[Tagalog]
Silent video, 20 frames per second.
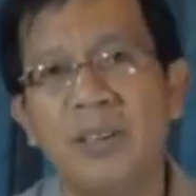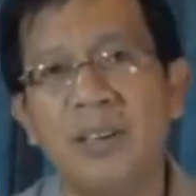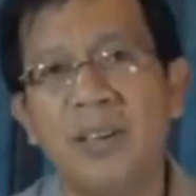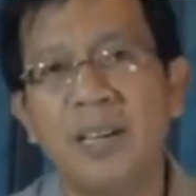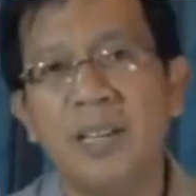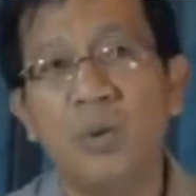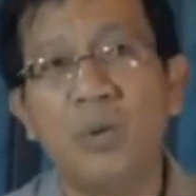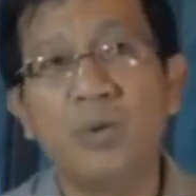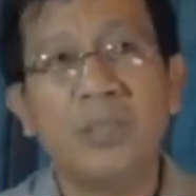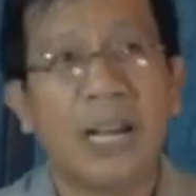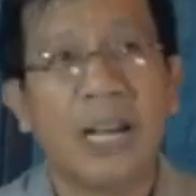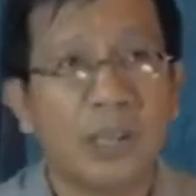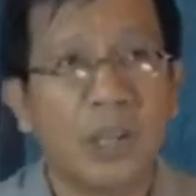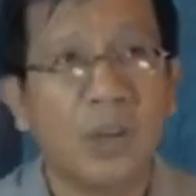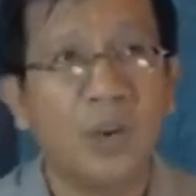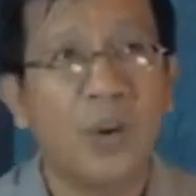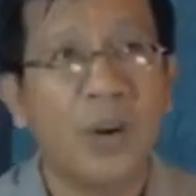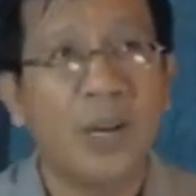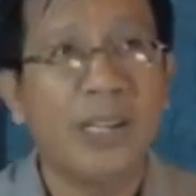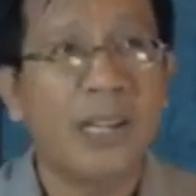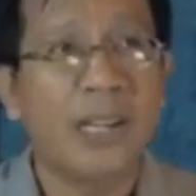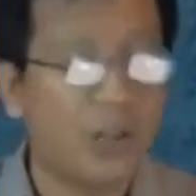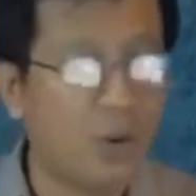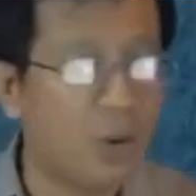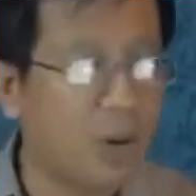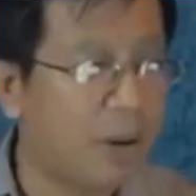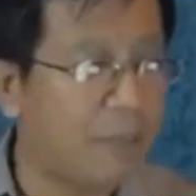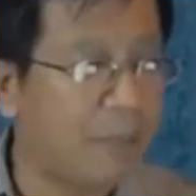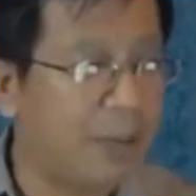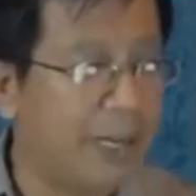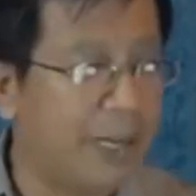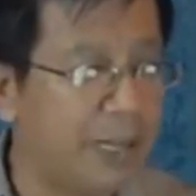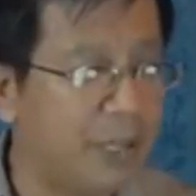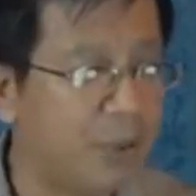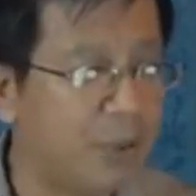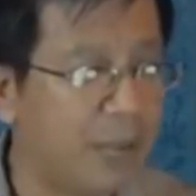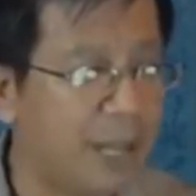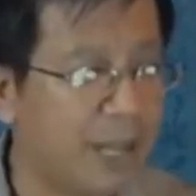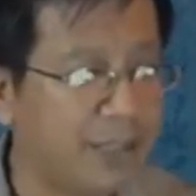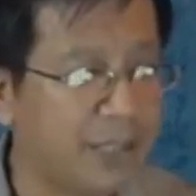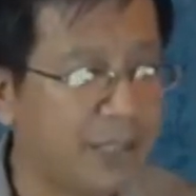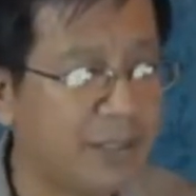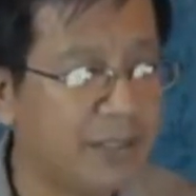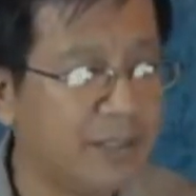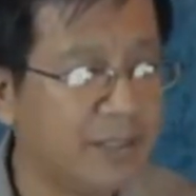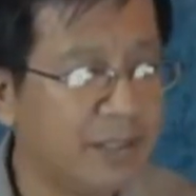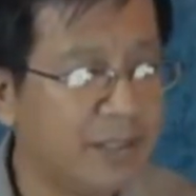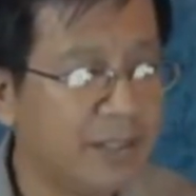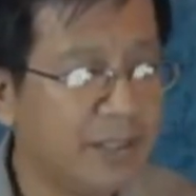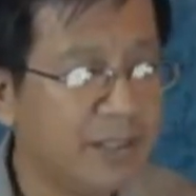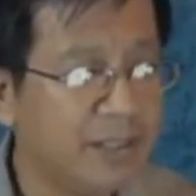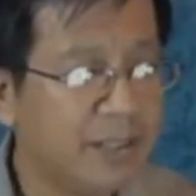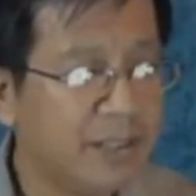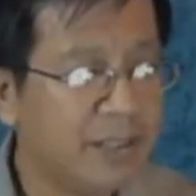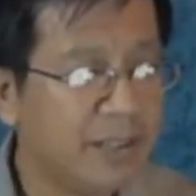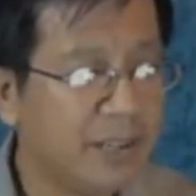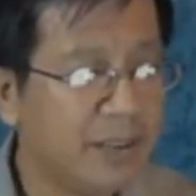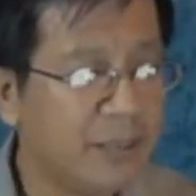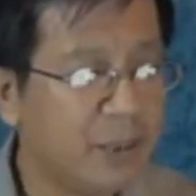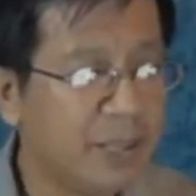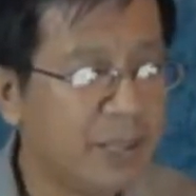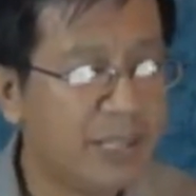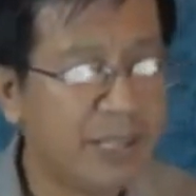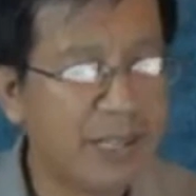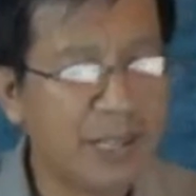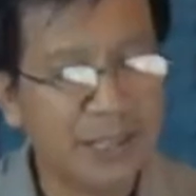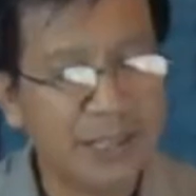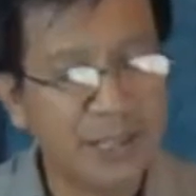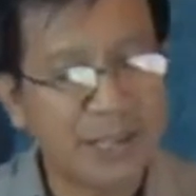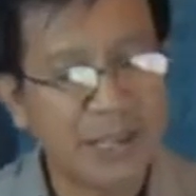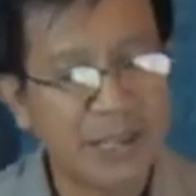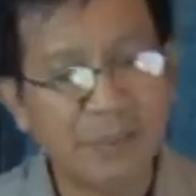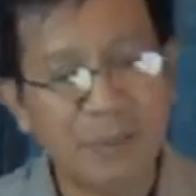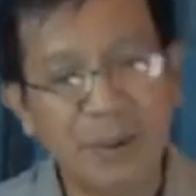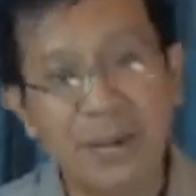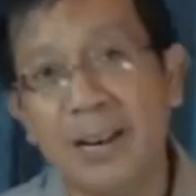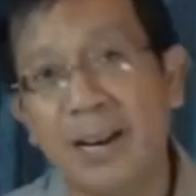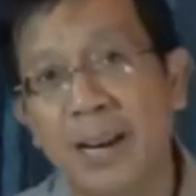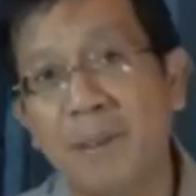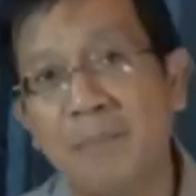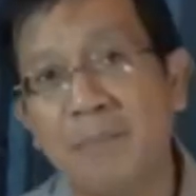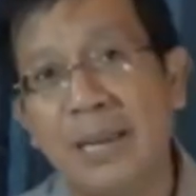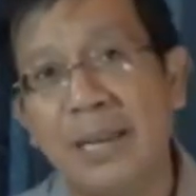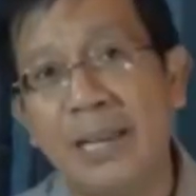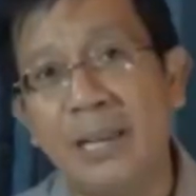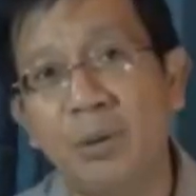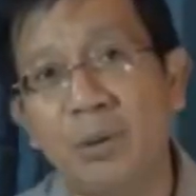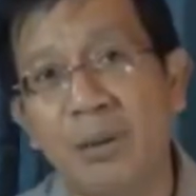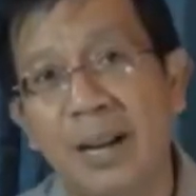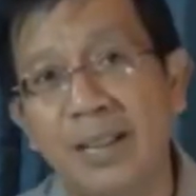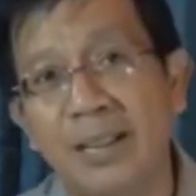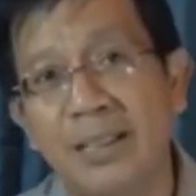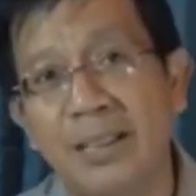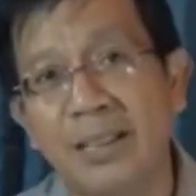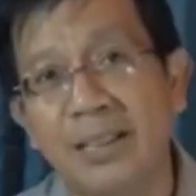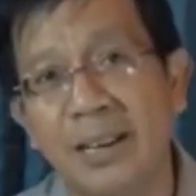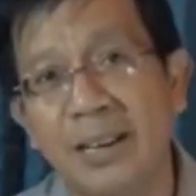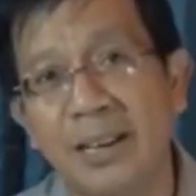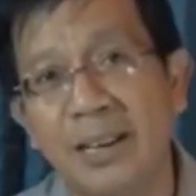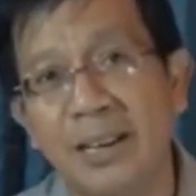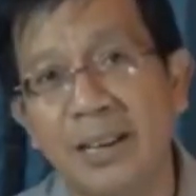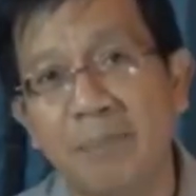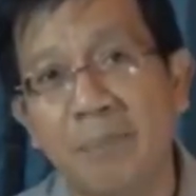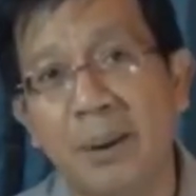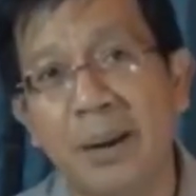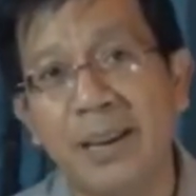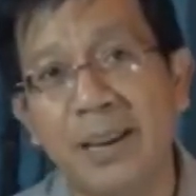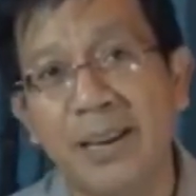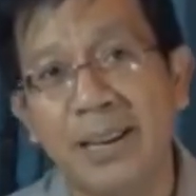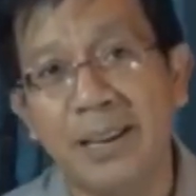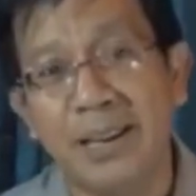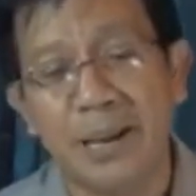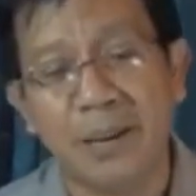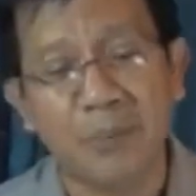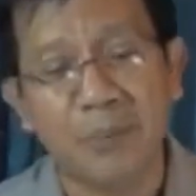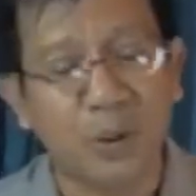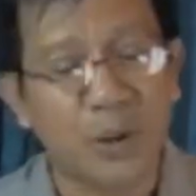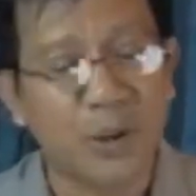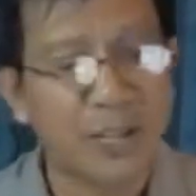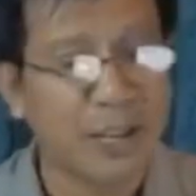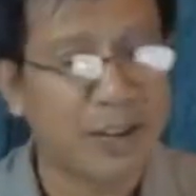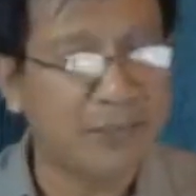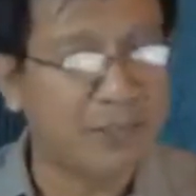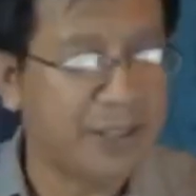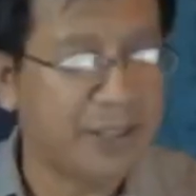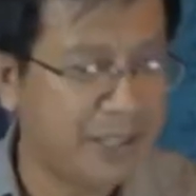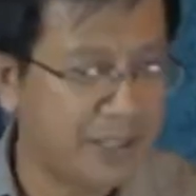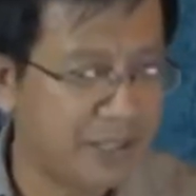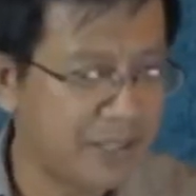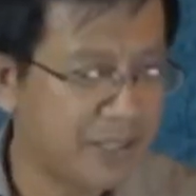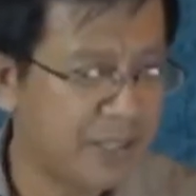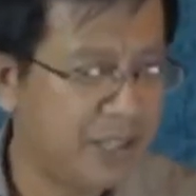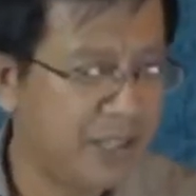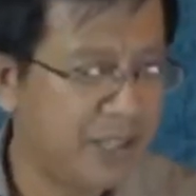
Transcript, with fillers: At kung tatanungin anong apelido natin, eh pwede nating sabihin ang apelido natin ay paghihirap or sufferings.